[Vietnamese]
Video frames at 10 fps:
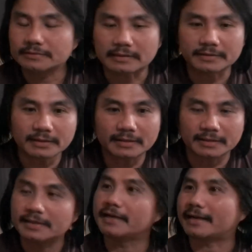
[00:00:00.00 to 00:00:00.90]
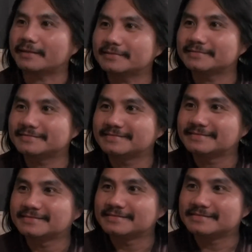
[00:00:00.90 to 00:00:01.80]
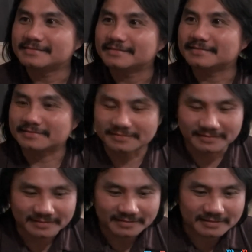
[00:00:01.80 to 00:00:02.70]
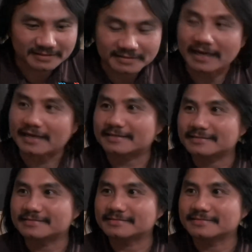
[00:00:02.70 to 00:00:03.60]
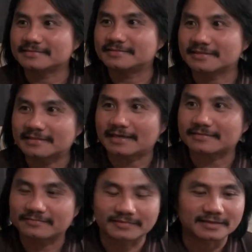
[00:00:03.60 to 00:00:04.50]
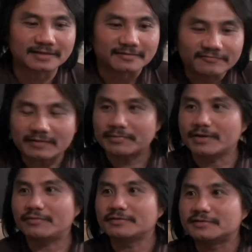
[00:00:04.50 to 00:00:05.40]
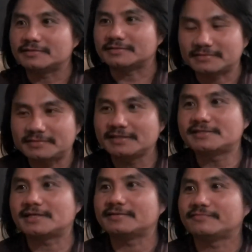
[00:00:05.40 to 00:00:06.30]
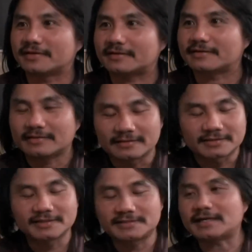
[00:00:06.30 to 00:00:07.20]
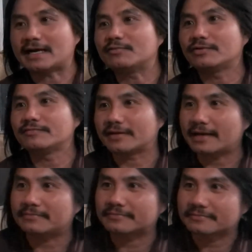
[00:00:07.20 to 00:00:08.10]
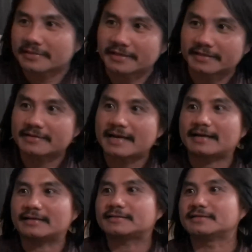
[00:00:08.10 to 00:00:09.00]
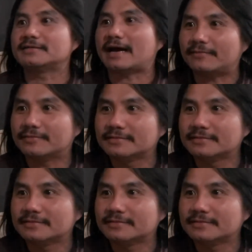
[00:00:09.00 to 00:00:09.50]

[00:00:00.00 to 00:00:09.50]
Tôi đợi thứ nhất là những hình ảnh, những cái sự thật, những sự thật, những cái lời phát biểu của những người chiến sĩ Việt, chiến sĩ Hải quân Việt Nam hiện đang ở giữa đảo.